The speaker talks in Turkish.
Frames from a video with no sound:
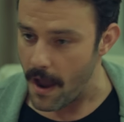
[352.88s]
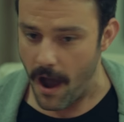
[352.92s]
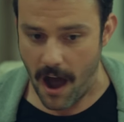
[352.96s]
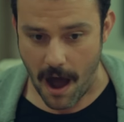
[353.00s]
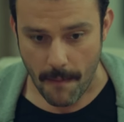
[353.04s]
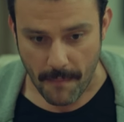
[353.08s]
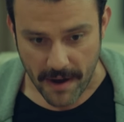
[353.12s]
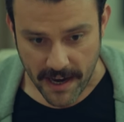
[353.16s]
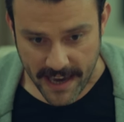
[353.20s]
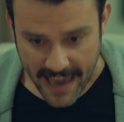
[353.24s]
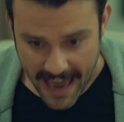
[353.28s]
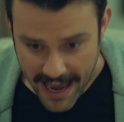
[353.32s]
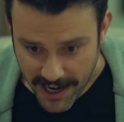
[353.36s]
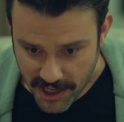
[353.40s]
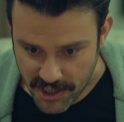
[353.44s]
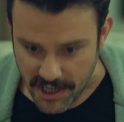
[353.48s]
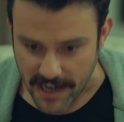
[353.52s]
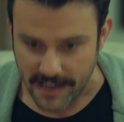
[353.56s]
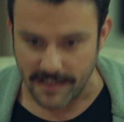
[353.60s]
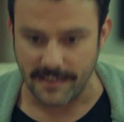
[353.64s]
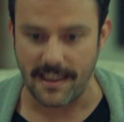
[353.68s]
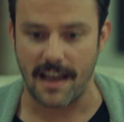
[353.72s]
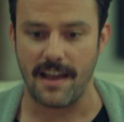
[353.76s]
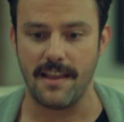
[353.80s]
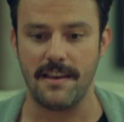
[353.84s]
Ama
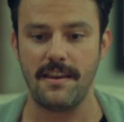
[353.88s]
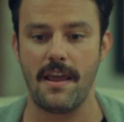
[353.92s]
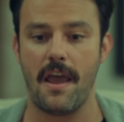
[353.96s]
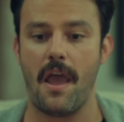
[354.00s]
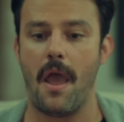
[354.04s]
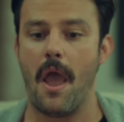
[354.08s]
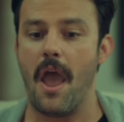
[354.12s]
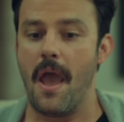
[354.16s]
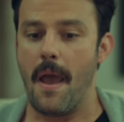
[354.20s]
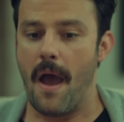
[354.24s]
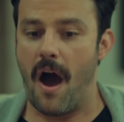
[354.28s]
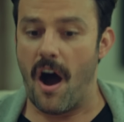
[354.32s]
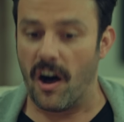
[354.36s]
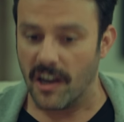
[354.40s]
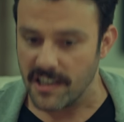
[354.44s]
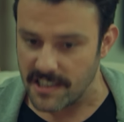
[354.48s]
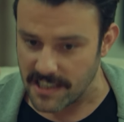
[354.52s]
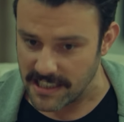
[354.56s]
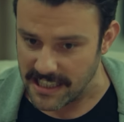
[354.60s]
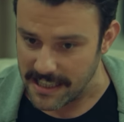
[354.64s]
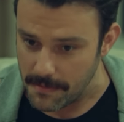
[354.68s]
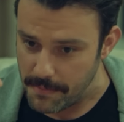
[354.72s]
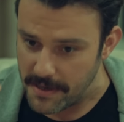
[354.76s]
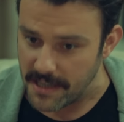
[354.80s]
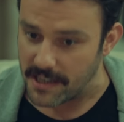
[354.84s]
gerçekten
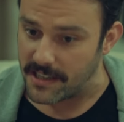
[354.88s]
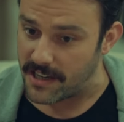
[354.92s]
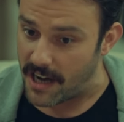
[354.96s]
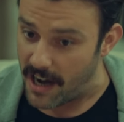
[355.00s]
azılı bir